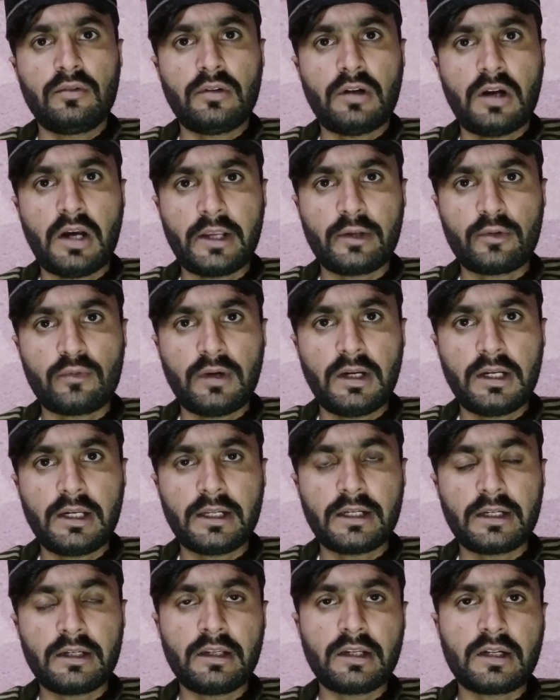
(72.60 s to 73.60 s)
हाई क्वालिटी
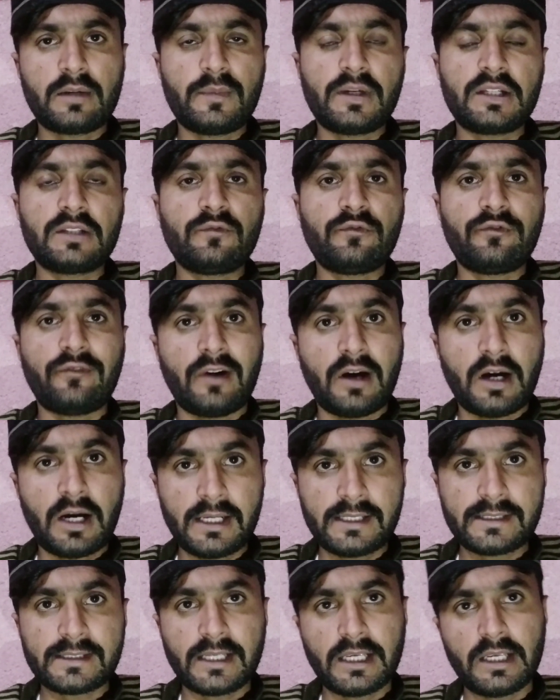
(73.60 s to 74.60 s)
करने के बाद
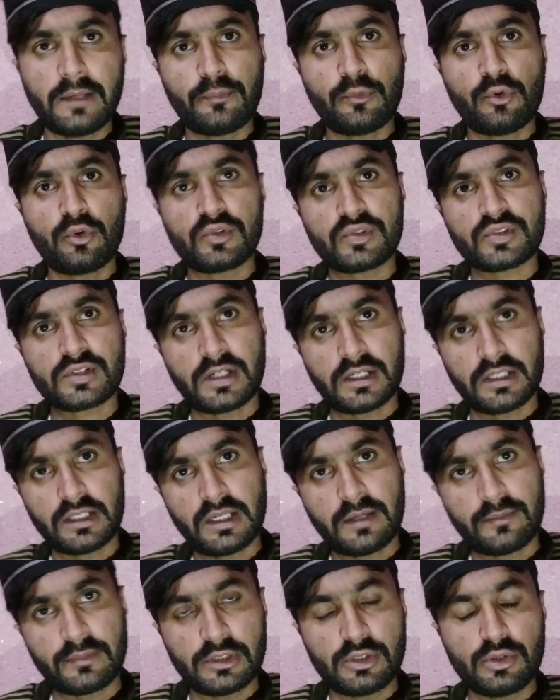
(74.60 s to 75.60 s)
वहाँ से ही पोस्ट कर दें
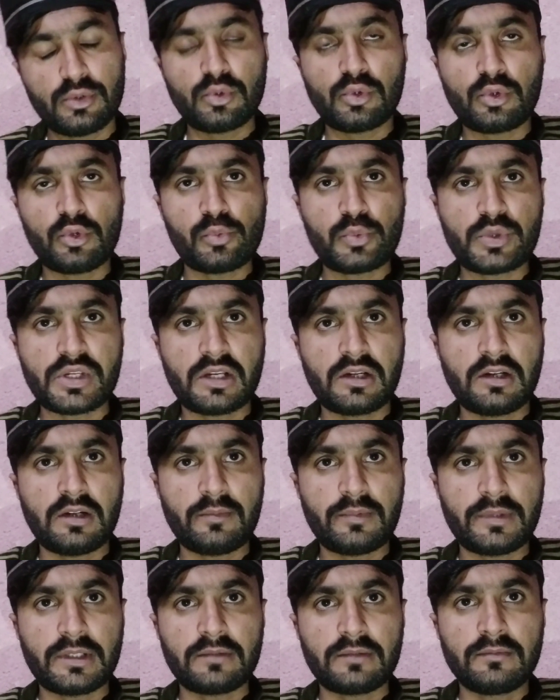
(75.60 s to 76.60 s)
अपने यूट्यूब चैनल
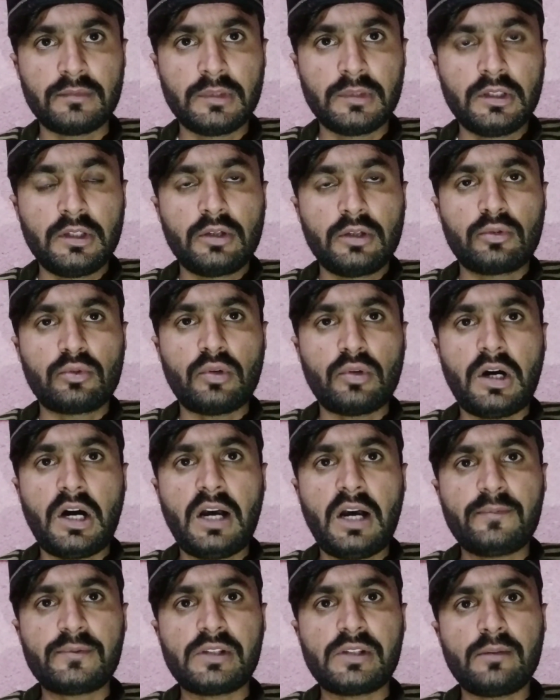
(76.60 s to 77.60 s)
पर तो
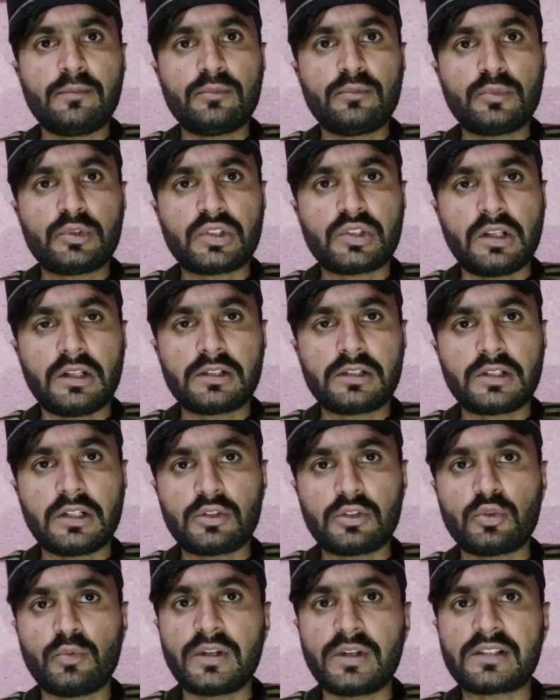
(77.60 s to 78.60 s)
आपसे हम मुसलसल
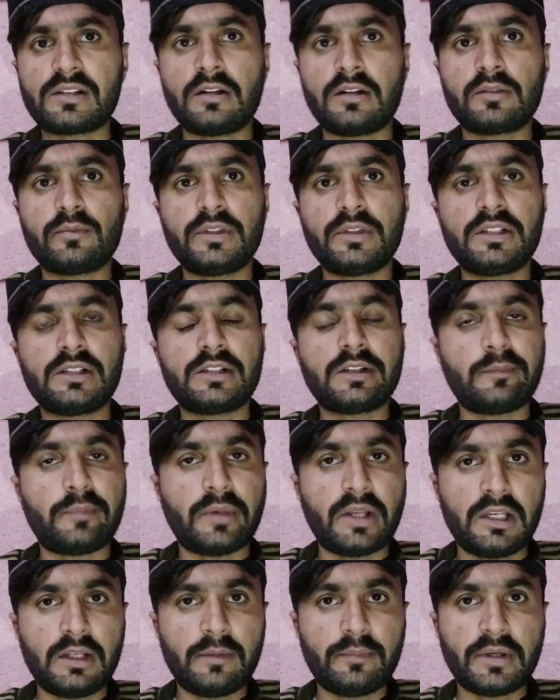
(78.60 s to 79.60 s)
सुबह सात बजे से
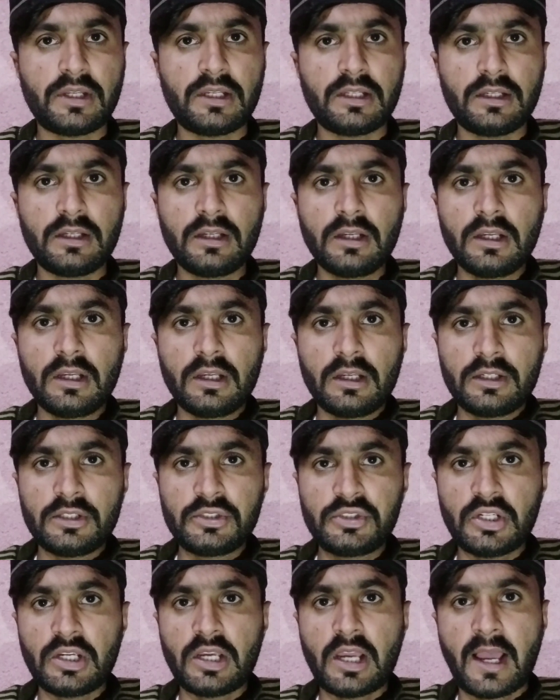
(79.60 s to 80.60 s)
पहले पहले
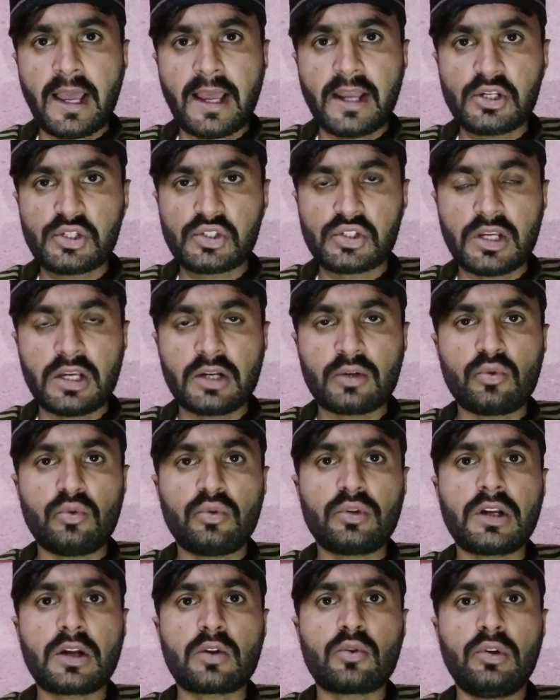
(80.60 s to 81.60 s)
ये हैश टैग हो
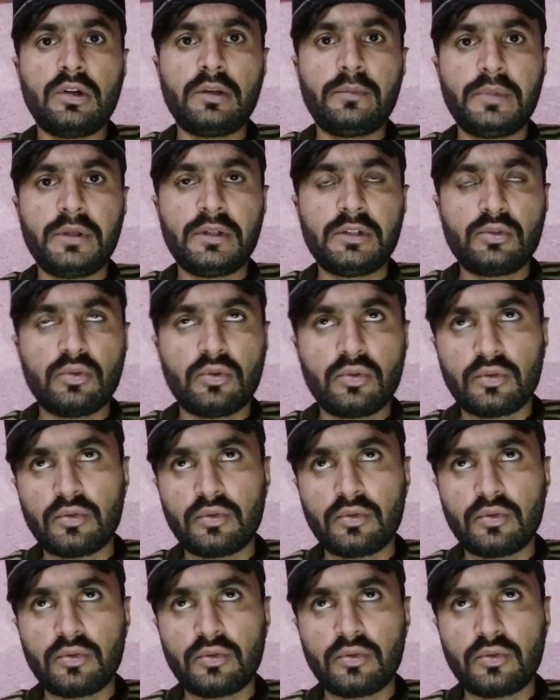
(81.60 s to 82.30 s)
गया कोई भी जो